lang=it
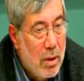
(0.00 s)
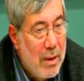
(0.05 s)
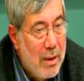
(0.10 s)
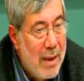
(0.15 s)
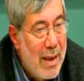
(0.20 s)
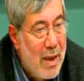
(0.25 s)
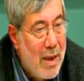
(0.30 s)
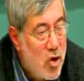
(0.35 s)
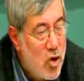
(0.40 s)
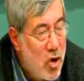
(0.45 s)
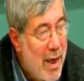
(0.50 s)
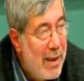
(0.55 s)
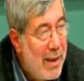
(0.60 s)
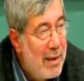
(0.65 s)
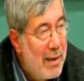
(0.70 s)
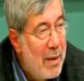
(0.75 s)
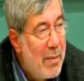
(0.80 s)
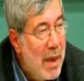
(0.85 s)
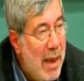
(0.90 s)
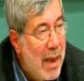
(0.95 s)
delle
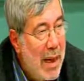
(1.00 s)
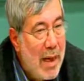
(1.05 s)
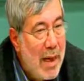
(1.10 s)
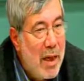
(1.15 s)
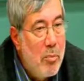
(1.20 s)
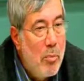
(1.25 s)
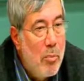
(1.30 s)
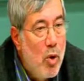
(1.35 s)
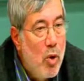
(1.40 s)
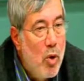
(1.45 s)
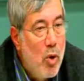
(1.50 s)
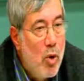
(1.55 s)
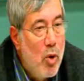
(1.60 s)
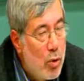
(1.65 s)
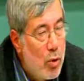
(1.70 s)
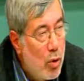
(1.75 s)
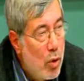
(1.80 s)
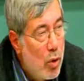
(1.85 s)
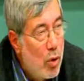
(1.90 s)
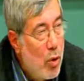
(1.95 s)
scelte magari più o
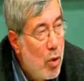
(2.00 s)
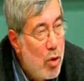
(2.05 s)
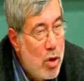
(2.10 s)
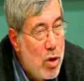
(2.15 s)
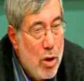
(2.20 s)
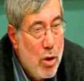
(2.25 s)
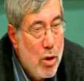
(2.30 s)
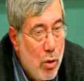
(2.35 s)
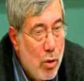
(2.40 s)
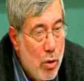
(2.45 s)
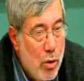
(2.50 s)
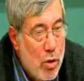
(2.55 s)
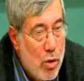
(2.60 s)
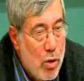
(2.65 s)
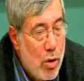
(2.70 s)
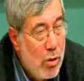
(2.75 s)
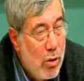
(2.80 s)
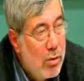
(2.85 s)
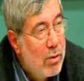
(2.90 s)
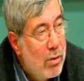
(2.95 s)
meno dolorose, io non lo
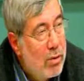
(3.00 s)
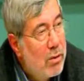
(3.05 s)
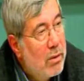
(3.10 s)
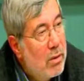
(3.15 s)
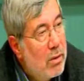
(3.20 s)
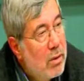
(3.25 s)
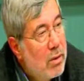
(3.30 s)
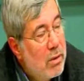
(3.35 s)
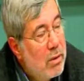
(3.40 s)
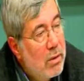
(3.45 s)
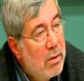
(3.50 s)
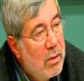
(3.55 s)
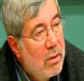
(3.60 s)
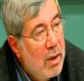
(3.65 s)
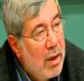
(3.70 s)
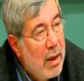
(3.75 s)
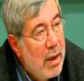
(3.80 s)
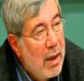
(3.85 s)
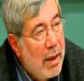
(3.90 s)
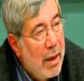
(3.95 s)
so,
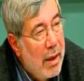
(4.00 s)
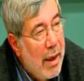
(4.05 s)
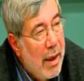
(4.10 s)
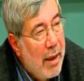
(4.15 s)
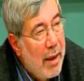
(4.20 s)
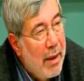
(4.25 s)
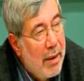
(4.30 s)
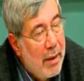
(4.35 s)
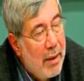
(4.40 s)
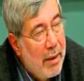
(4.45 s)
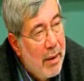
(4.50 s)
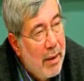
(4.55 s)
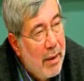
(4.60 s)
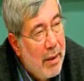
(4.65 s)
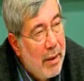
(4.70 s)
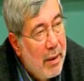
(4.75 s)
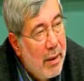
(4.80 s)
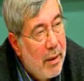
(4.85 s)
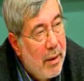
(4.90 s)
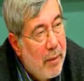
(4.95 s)
che
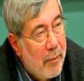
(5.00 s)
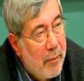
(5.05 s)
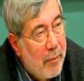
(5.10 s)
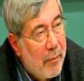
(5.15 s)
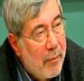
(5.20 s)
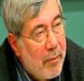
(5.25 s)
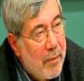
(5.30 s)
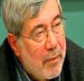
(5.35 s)
eh,